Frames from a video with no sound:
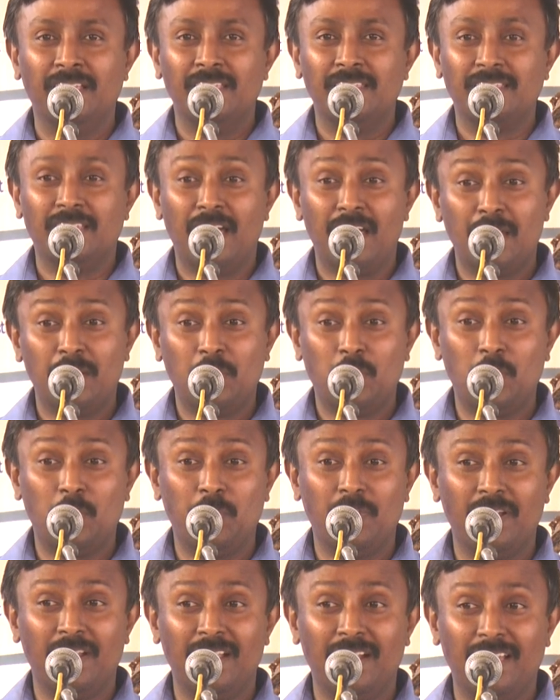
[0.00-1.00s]
சார்
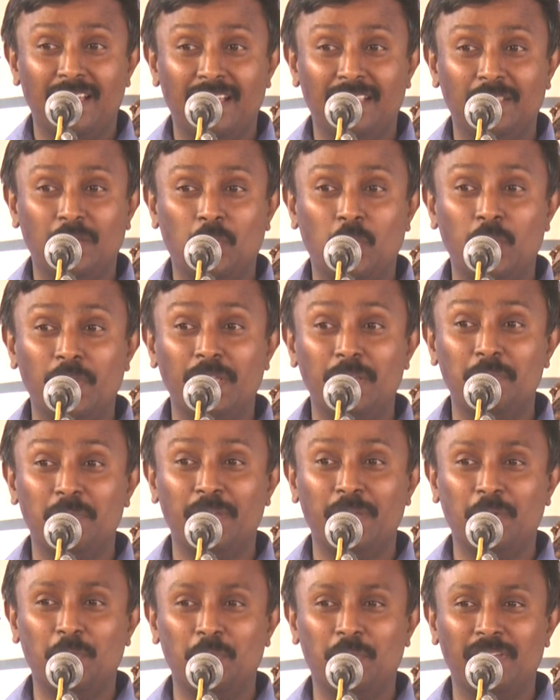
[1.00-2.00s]
கூப்பிடல எனக்கு அந்த கொரியர்
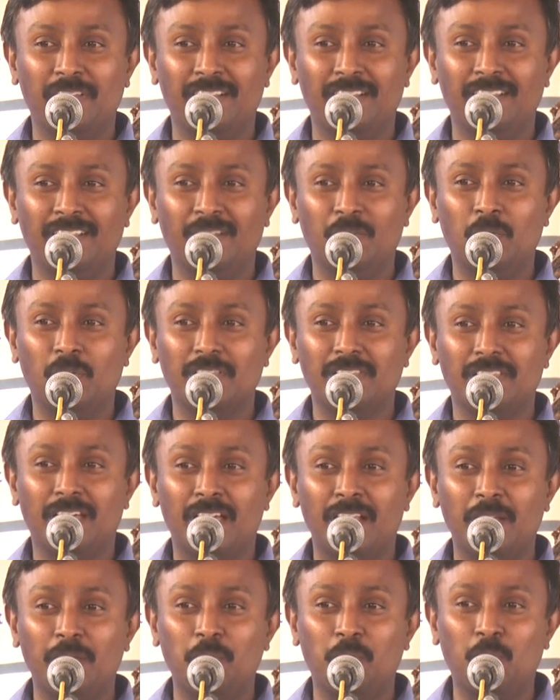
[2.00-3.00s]
பாய் கூப்பிட்டாரு உங்கள்
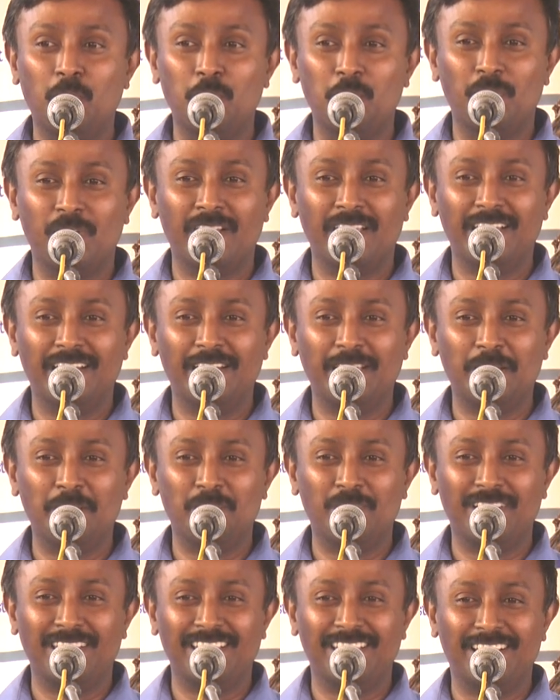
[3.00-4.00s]
சாருக்கு ஃபோன் பண்ணால் எடுக்க
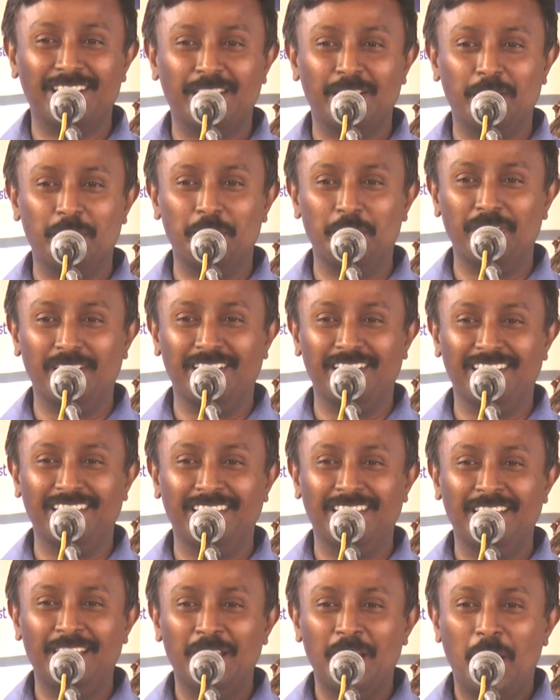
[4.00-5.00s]
மாட்டேங்கிறாரு அப்படின்ட்டு
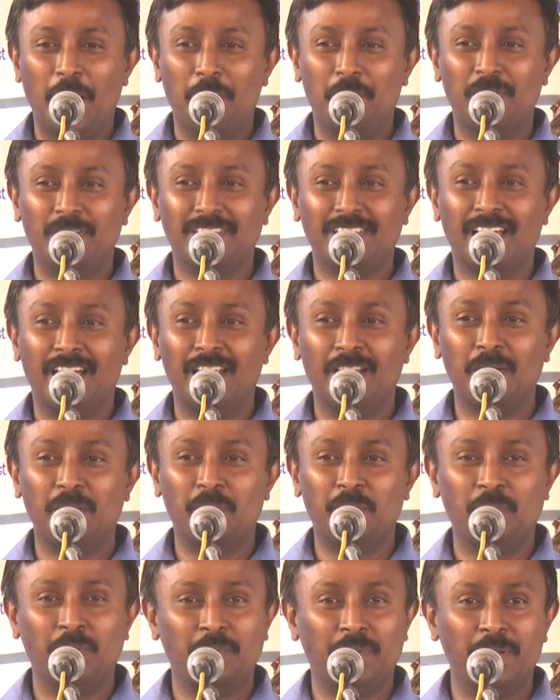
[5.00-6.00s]
அப்புறம் சாருக்கு
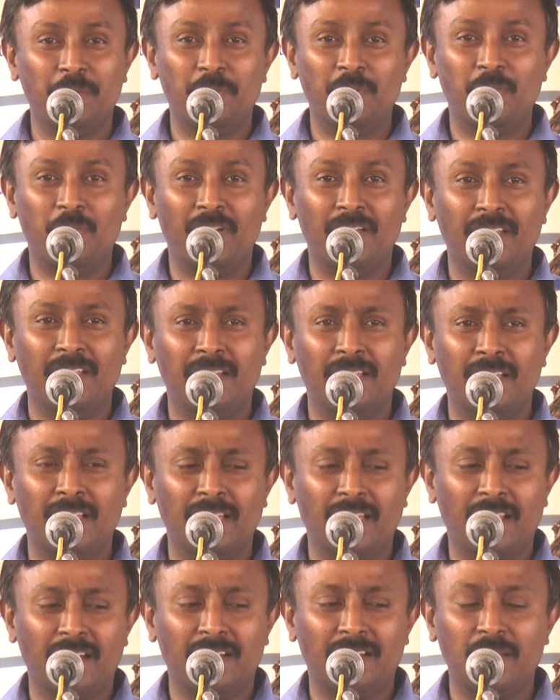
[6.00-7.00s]
கூப்பிட்டு எப்படியோ வாங்கிட்டாங்க
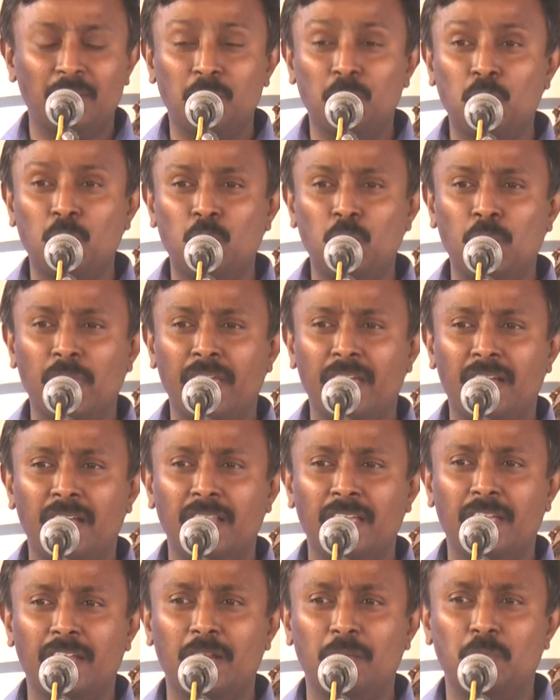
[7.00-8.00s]
கரெக்டாக மூணே
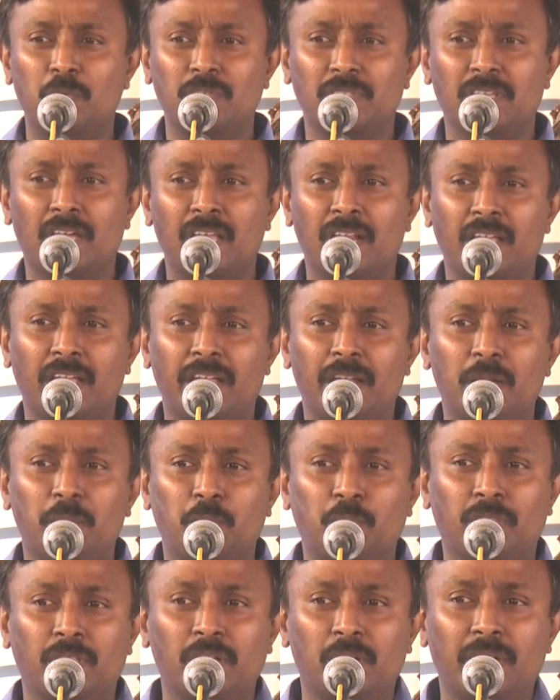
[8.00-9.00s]
காலுக்கு என்னமோ சார் கையில்
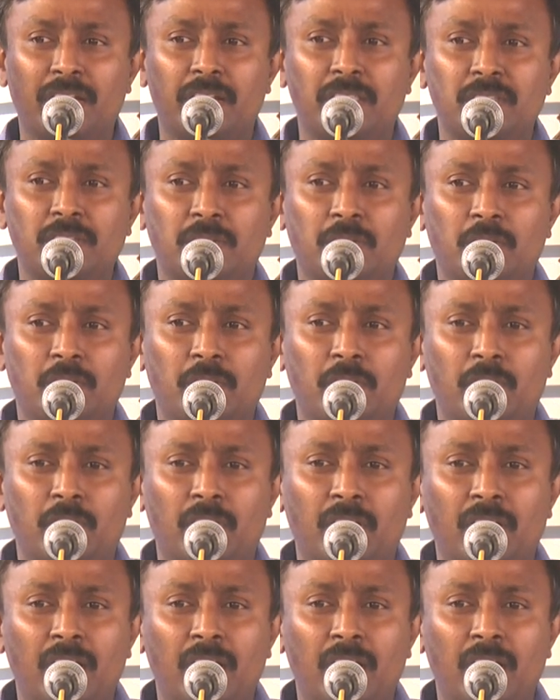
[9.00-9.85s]
புத்தகம் கிடஞ்சிருக்கும்